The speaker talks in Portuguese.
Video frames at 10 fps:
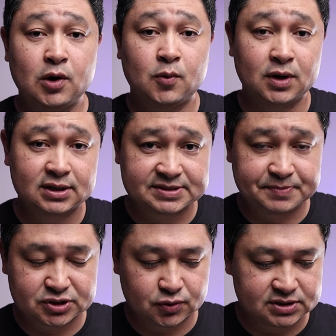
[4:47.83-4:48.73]
quantas
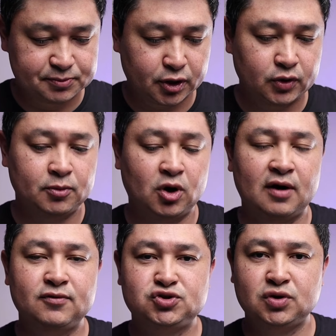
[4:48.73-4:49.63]
pessoas moram no
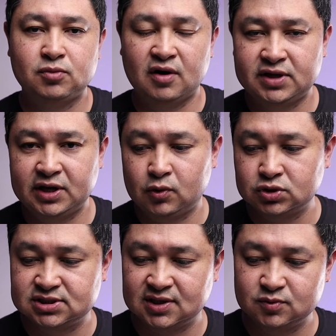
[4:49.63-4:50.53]
imóvel, se o imóvel tem
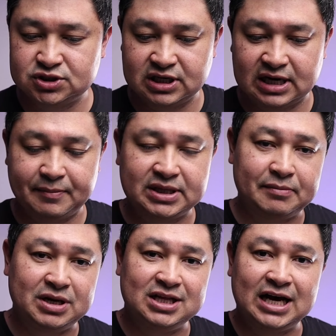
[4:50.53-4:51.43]
condição de
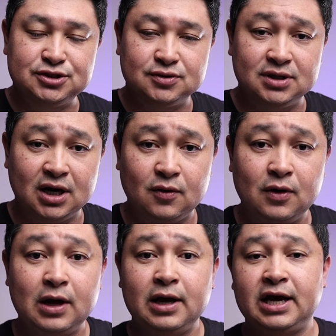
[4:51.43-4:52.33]
habitabilidade ou não,
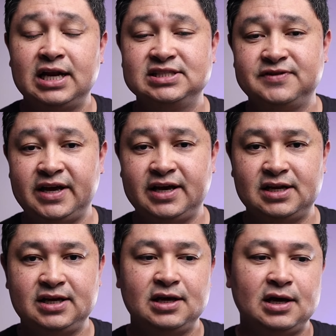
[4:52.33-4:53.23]
eles veem
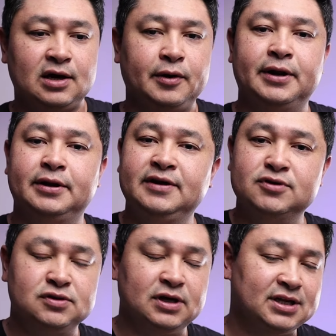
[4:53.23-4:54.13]
ali o nível de
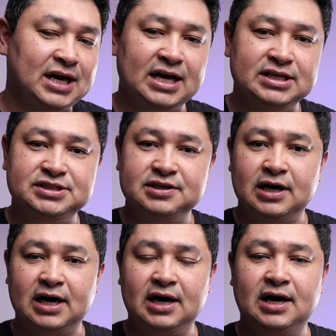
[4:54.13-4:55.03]
escolaridade,
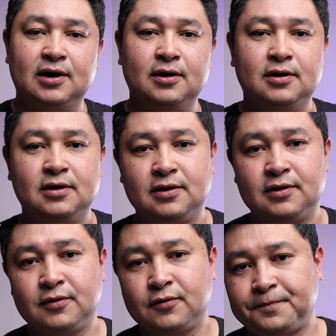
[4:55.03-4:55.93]
a, a,
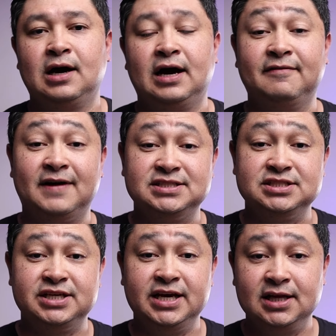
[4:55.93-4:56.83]
a faixa
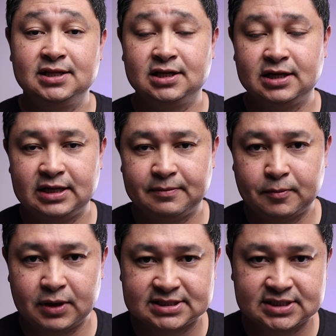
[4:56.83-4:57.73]
de renda da, da
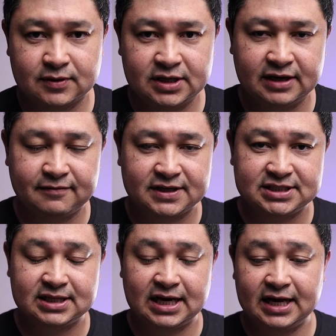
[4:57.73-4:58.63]
população ali, a faixa
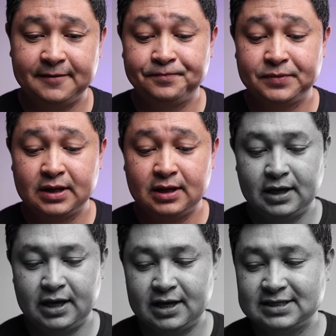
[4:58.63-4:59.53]
etária,
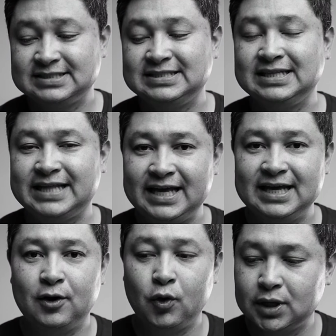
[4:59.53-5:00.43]
e se tem
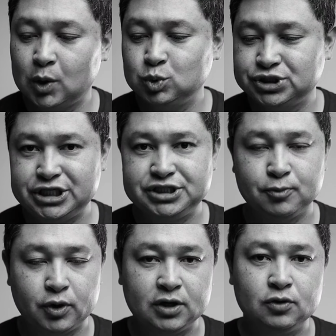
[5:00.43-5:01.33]
ou não gente
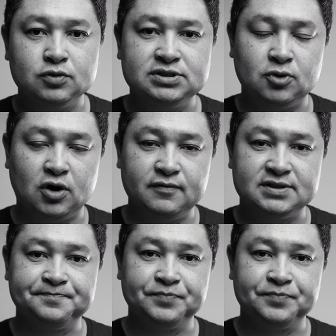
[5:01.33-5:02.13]
morando nos imóveis.